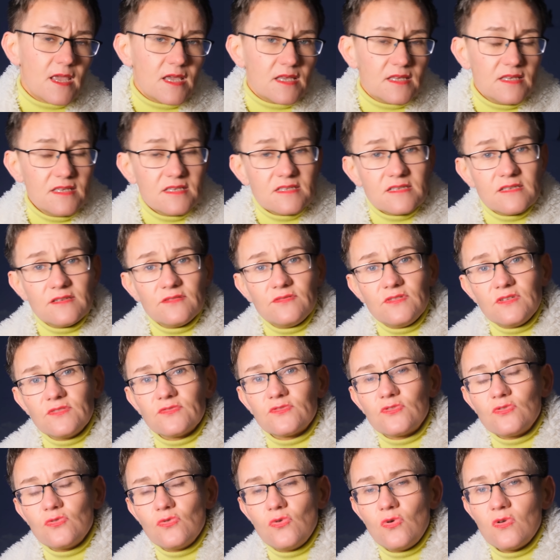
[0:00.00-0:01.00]
Если вы
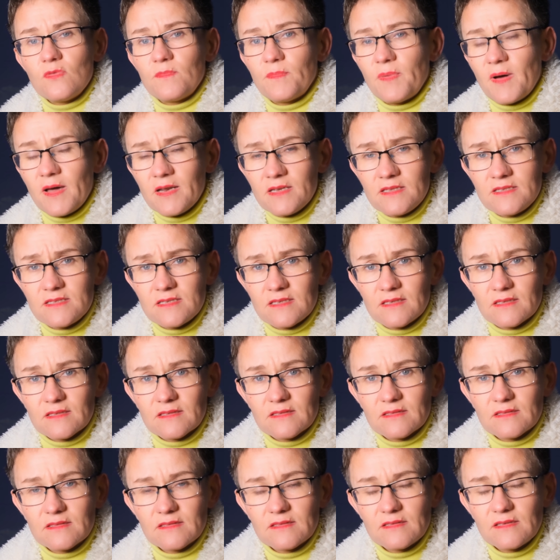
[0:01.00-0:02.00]
в другой
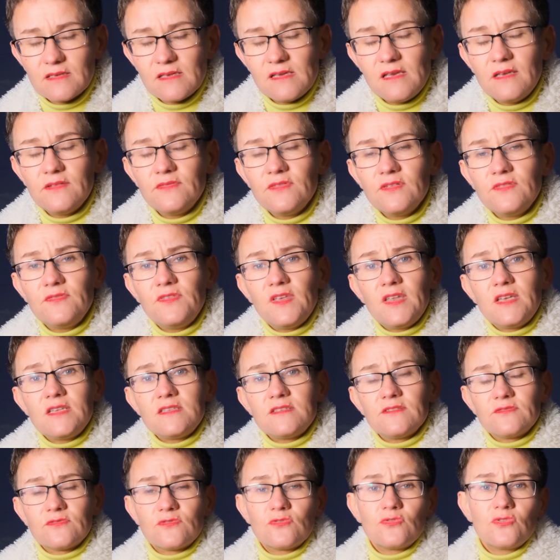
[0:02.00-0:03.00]
партии или вы
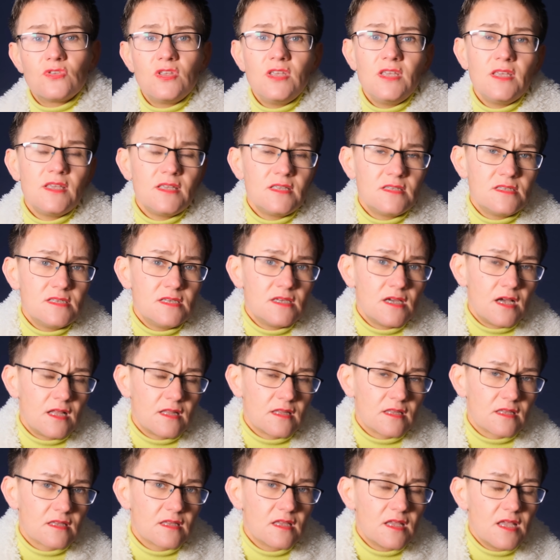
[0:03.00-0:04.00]
верите в другие
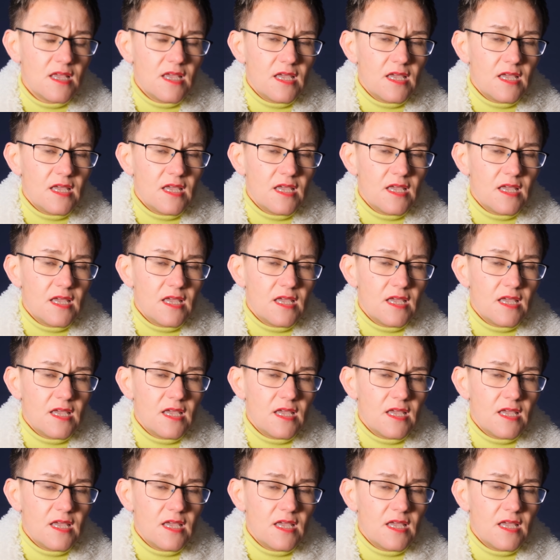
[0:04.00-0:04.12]
идеалы,